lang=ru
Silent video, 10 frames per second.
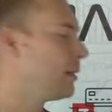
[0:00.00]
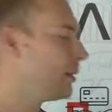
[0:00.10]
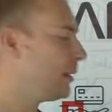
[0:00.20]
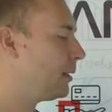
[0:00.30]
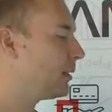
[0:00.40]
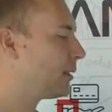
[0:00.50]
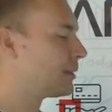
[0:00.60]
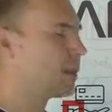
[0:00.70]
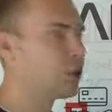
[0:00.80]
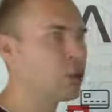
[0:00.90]
И
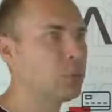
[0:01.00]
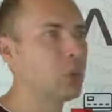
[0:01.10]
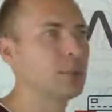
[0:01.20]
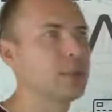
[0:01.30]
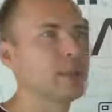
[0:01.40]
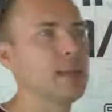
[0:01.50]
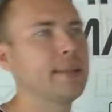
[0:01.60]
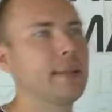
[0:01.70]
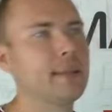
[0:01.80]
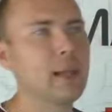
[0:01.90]
недостаточно просто
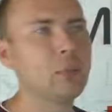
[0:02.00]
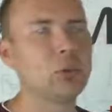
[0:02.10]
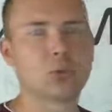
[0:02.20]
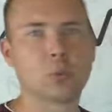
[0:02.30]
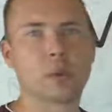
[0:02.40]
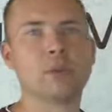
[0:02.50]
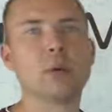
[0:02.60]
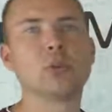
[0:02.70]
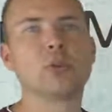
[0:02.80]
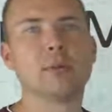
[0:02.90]
дать рекламу, чтобы к
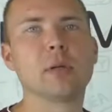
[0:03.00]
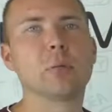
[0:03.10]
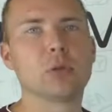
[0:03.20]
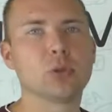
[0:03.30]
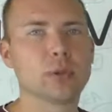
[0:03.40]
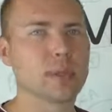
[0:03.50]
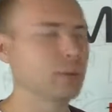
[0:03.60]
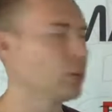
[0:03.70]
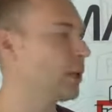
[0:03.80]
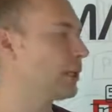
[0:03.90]
вам человек пришел на
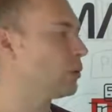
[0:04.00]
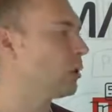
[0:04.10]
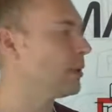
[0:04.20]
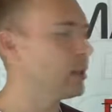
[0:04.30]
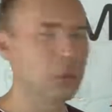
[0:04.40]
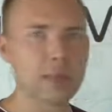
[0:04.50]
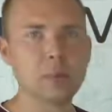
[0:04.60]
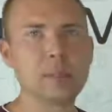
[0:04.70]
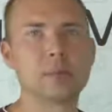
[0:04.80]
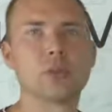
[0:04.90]
консультацию.
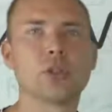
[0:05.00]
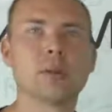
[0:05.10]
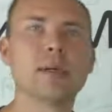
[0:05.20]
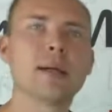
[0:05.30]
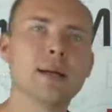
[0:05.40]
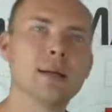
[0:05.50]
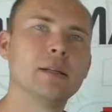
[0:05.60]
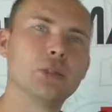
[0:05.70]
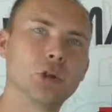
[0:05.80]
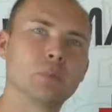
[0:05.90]
Необходимо этого человека
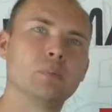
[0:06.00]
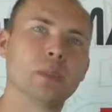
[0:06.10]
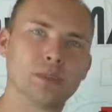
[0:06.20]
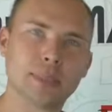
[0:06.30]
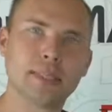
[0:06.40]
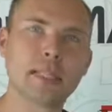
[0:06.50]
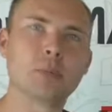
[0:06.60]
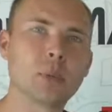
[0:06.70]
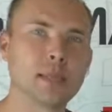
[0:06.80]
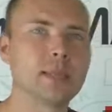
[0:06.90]
еще подвести
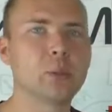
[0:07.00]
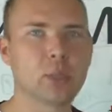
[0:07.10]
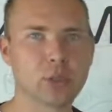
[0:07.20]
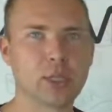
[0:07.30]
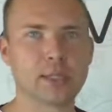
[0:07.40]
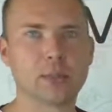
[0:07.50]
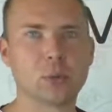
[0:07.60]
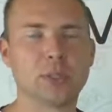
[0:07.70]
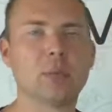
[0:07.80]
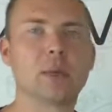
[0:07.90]
к принятию решения,
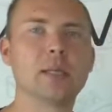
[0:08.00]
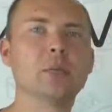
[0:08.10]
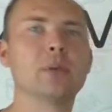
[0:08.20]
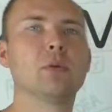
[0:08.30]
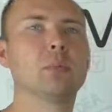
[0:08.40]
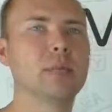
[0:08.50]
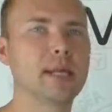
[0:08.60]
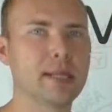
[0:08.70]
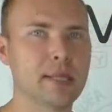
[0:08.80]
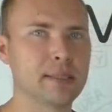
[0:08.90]
то есть необходимо его
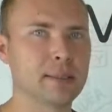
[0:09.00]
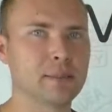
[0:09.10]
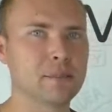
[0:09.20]
подогреть.